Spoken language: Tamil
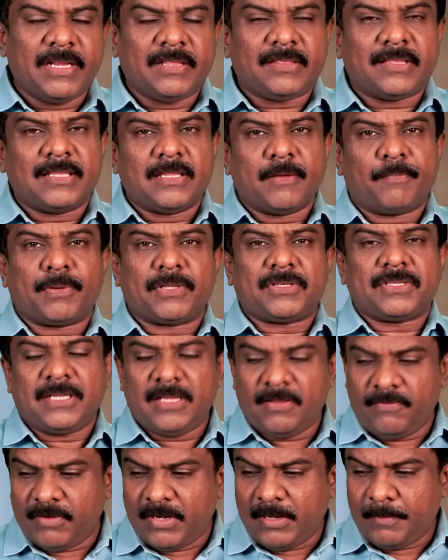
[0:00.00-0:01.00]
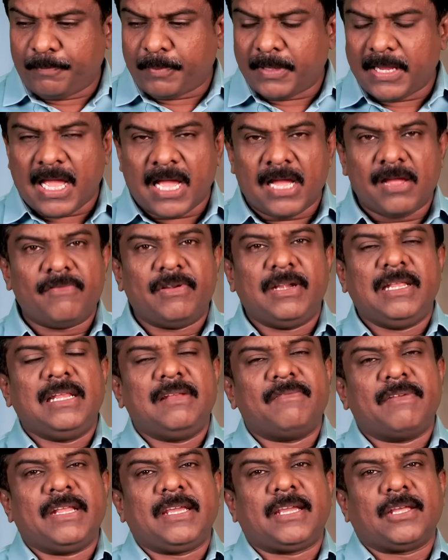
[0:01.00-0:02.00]
வெடித்த அந்த பிரச்சனை வெளிப்படையாக
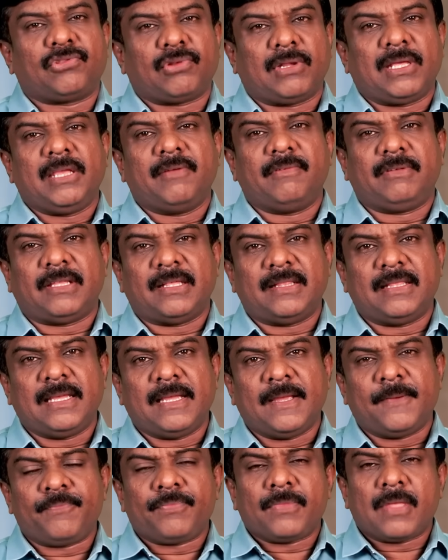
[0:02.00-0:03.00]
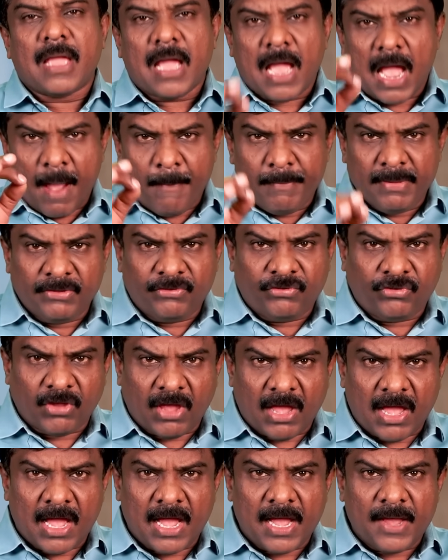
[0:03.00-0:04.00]
வெளியில் வெடிக்க தொடங்கிவிட்டது
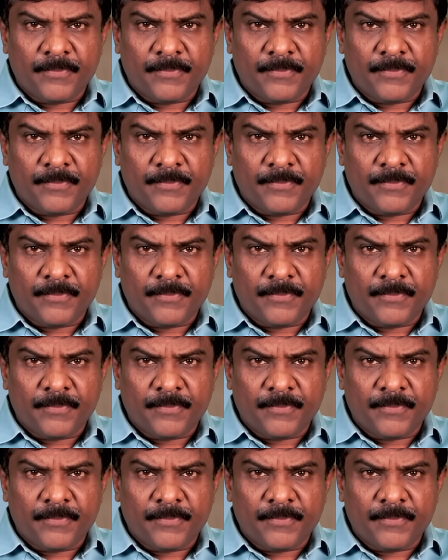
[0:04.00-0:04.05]
அமித்ஷா